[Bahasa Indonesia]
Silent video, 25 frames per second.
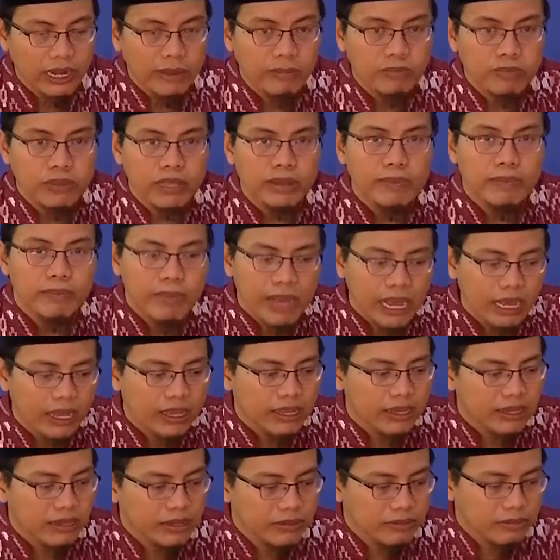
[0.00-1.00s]
lem tembak
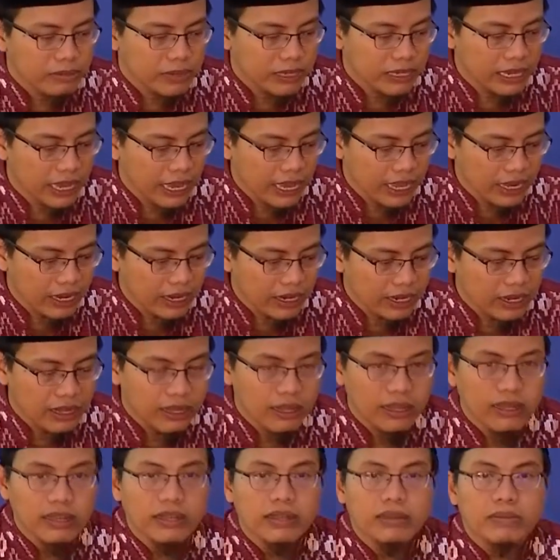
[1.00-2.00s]
biar
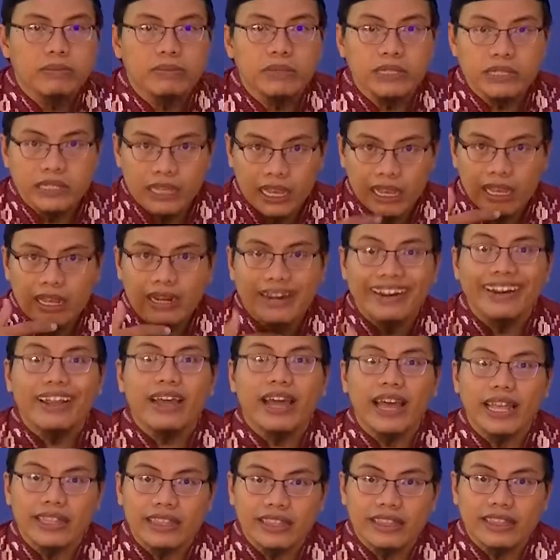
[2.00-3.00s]
bisa
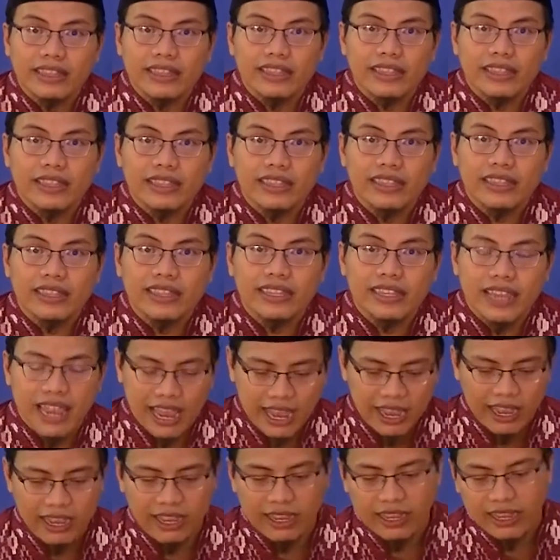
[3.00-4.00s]
lekat.
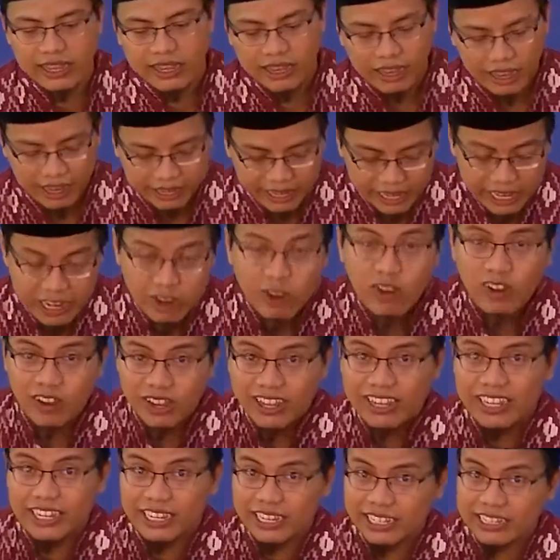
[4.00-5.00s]
Ya, oke yuk
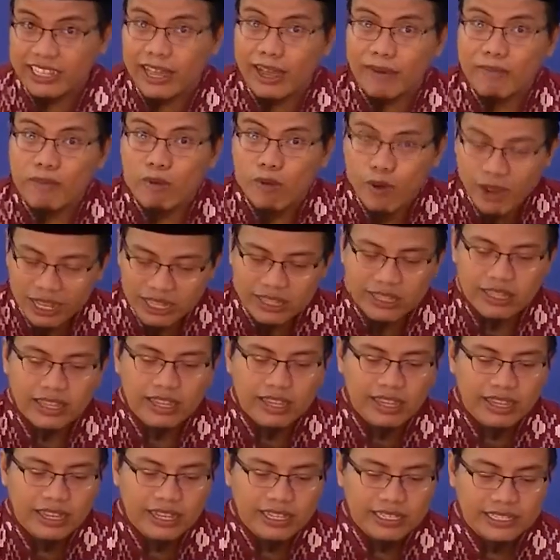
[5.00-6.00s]
kita buat
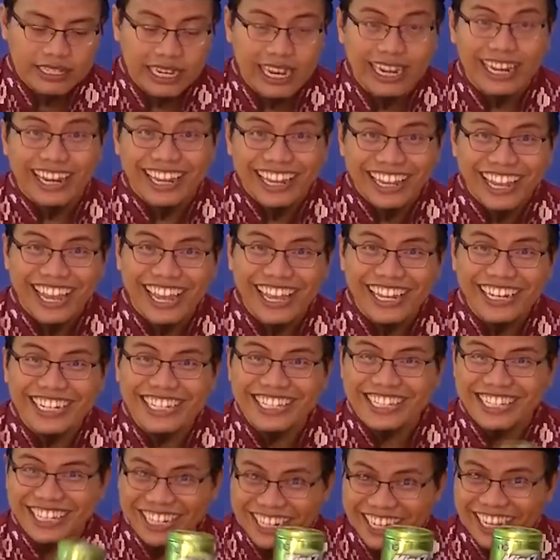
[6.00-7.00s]
celengan
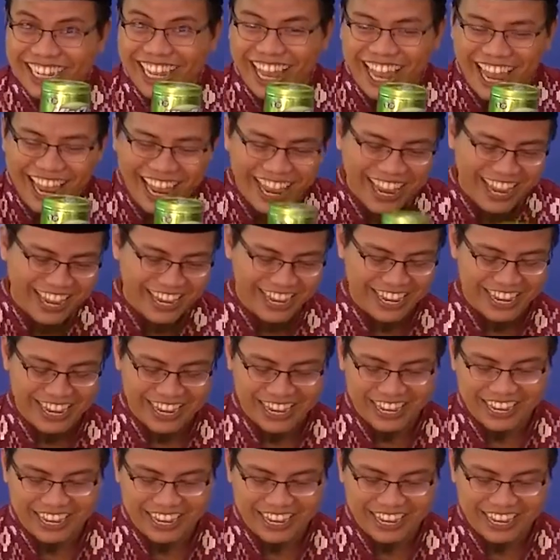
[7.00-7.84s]
sedekah.